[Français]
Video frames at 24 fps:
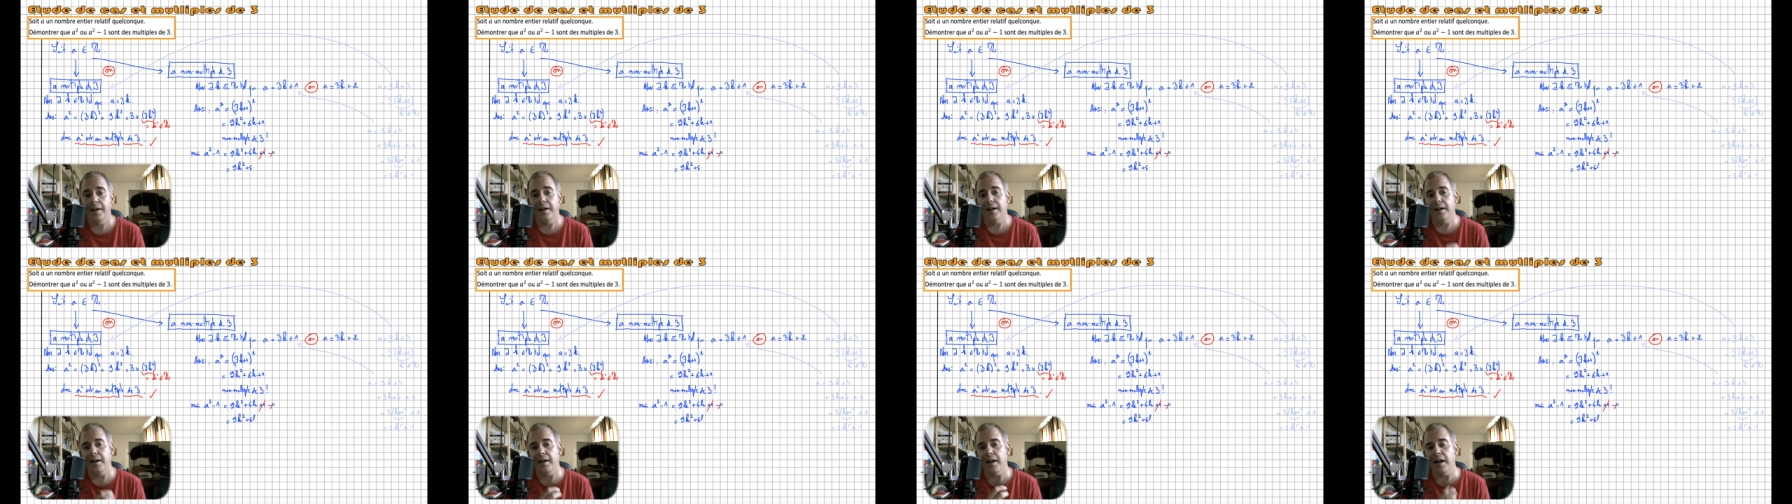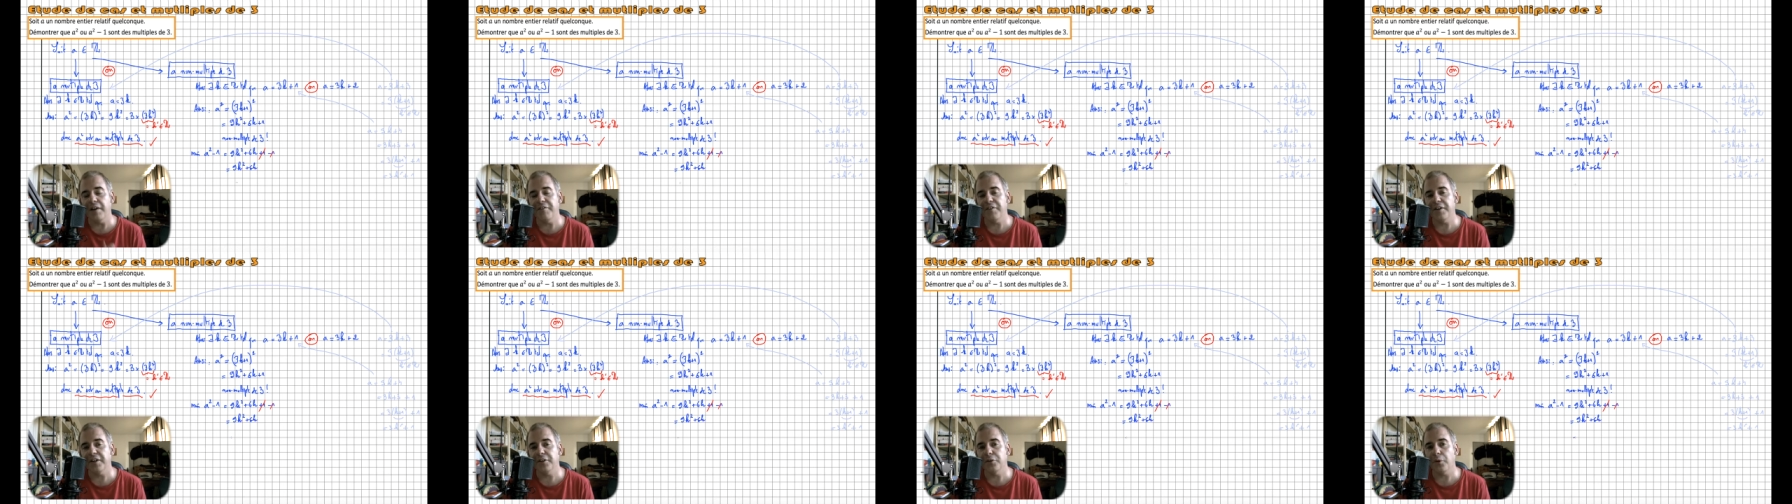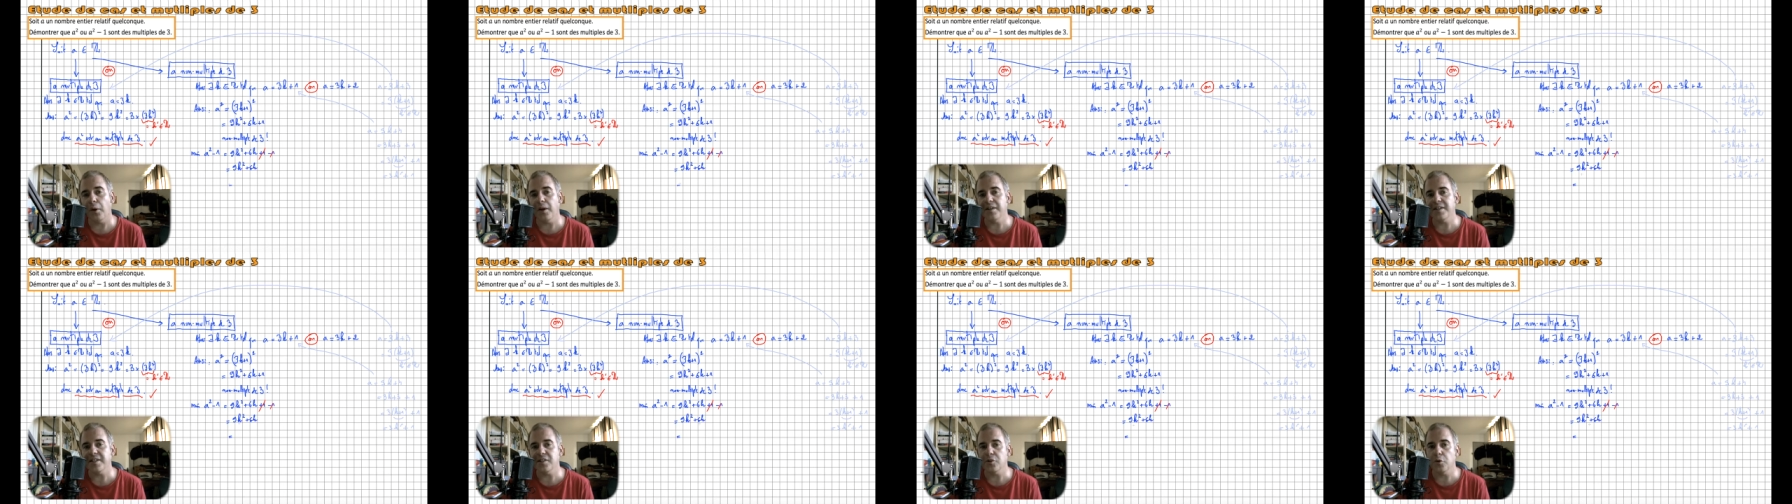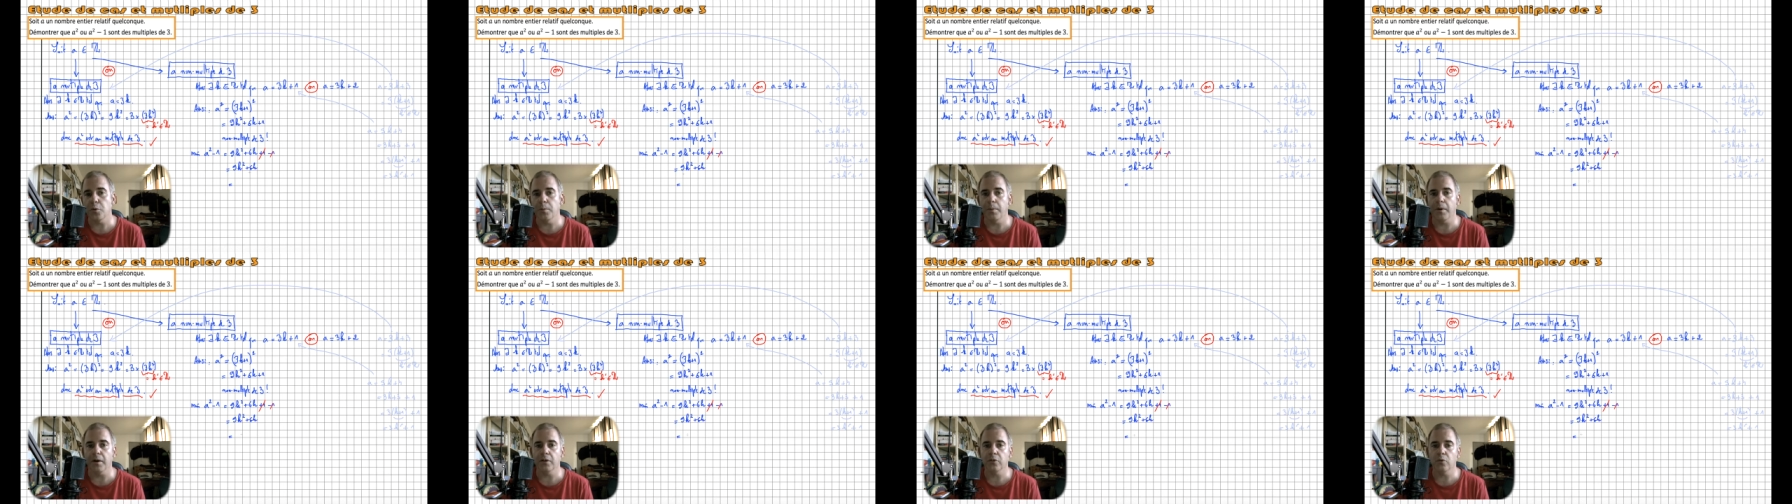La factorisation
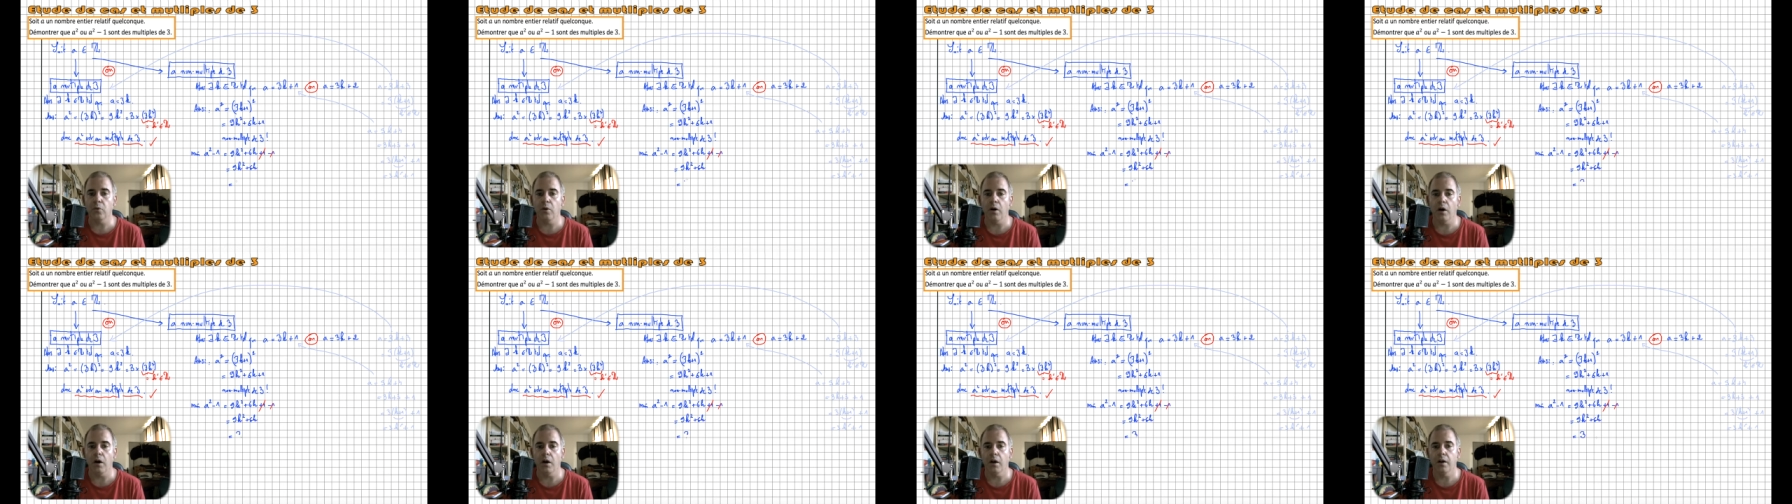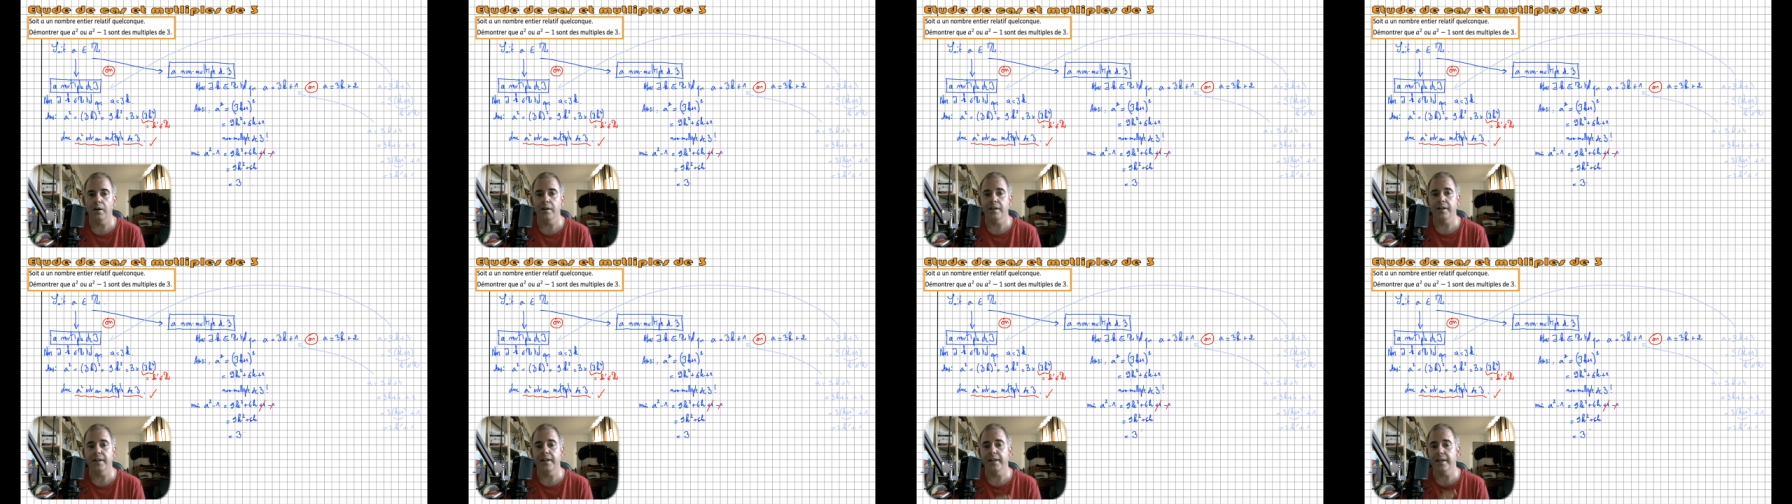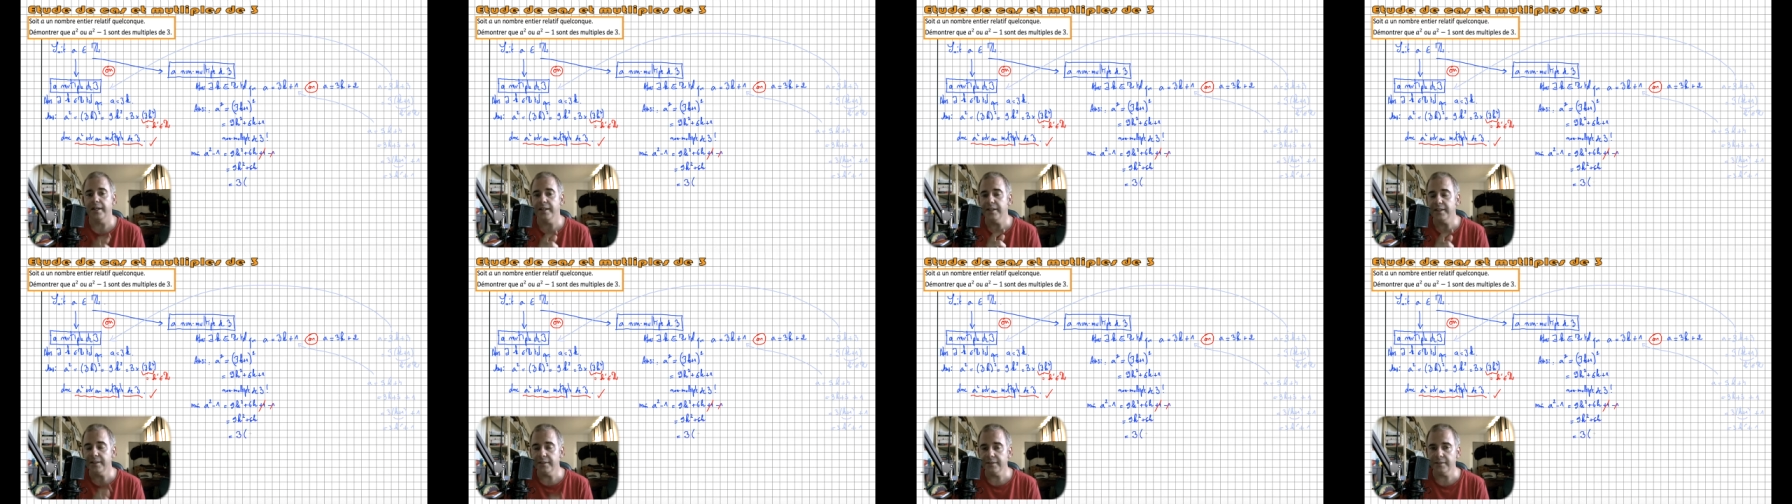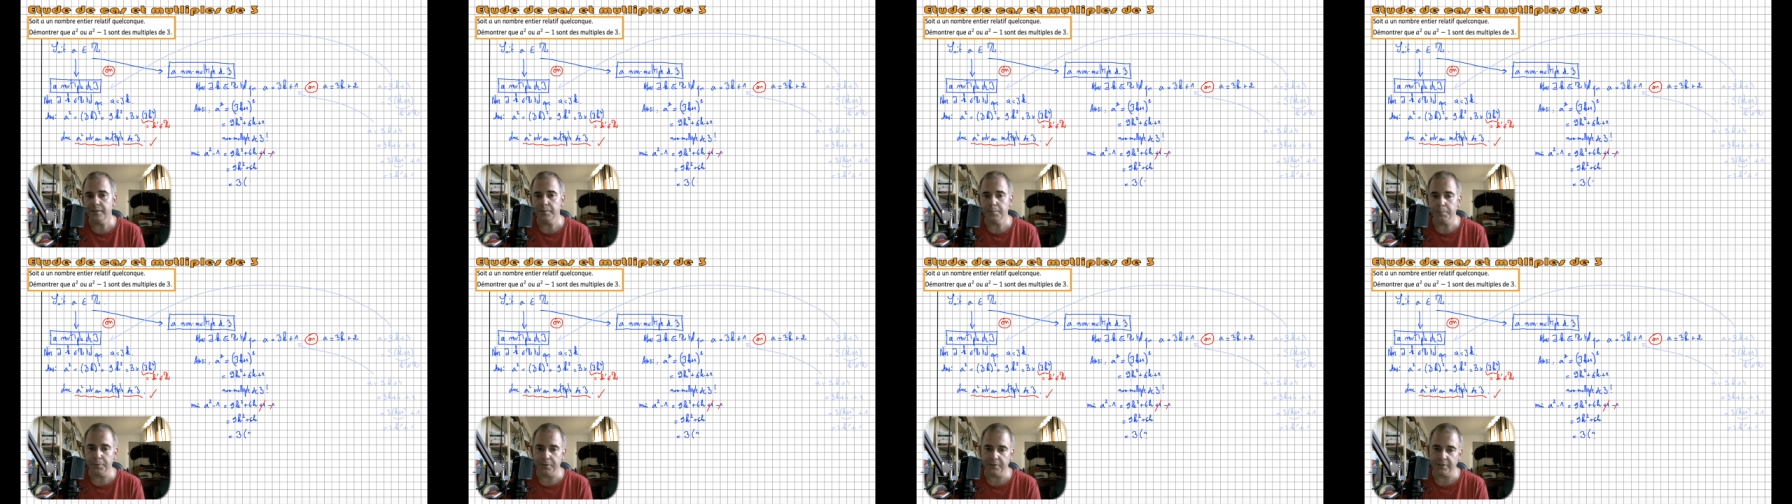par 3 est
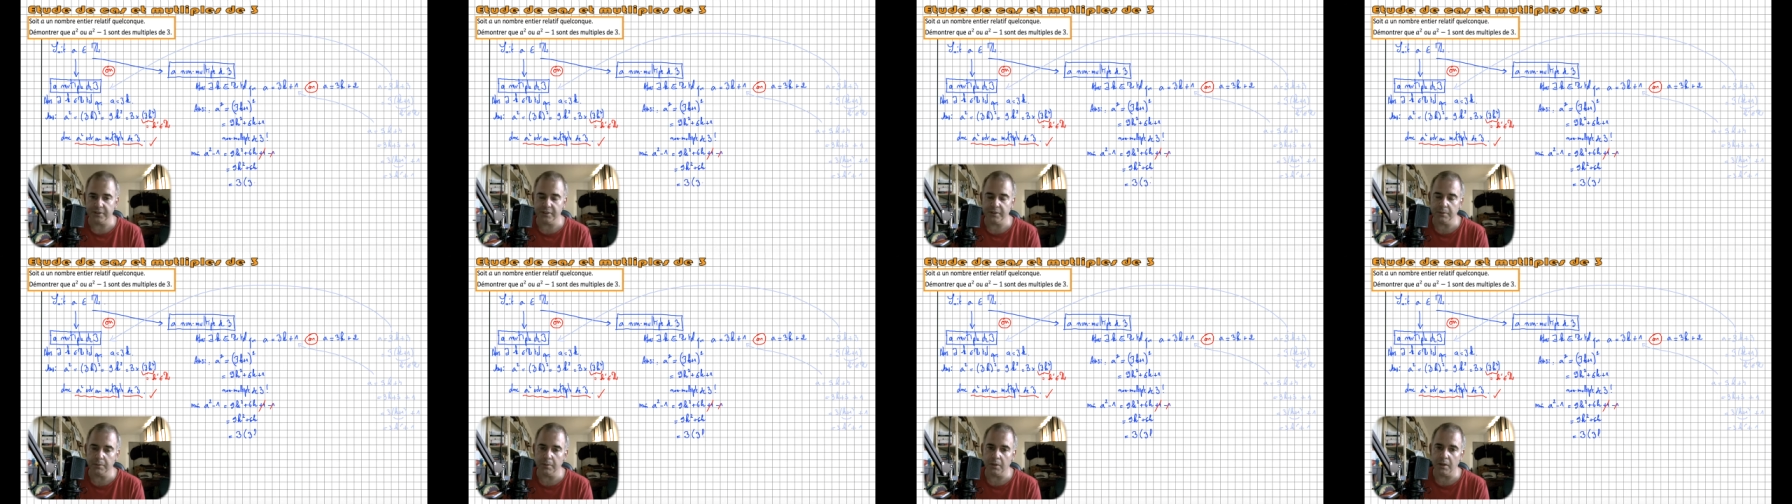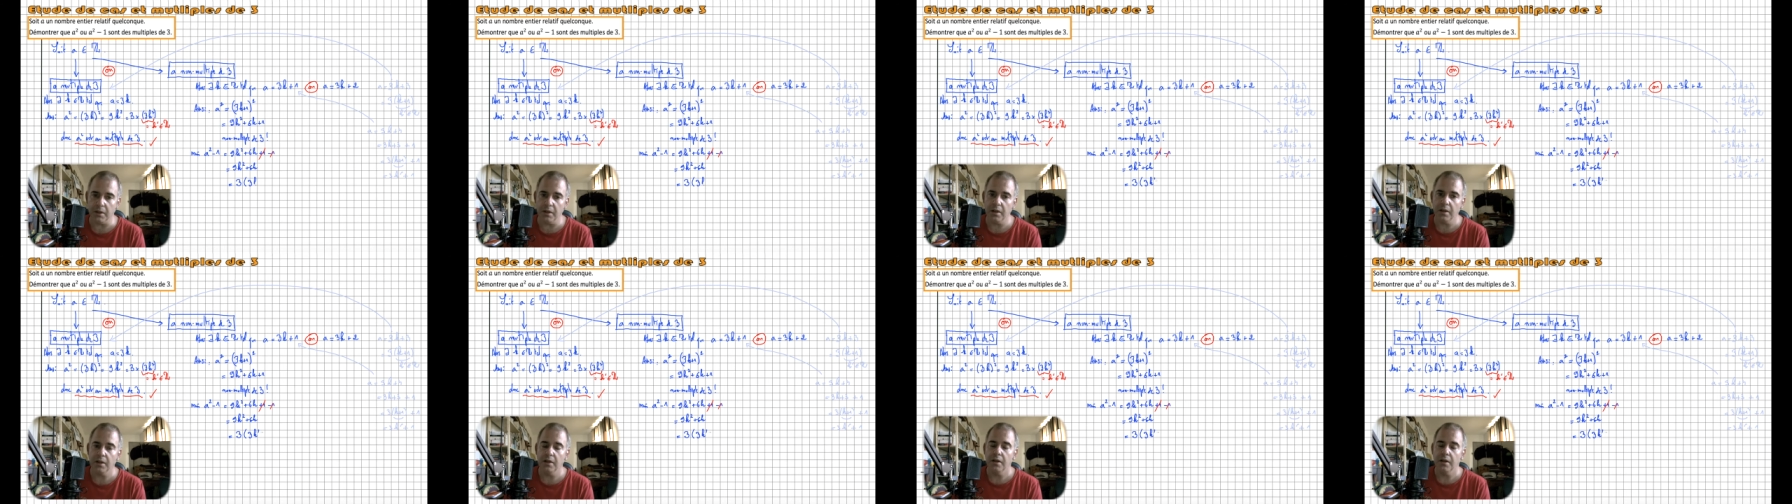ici possible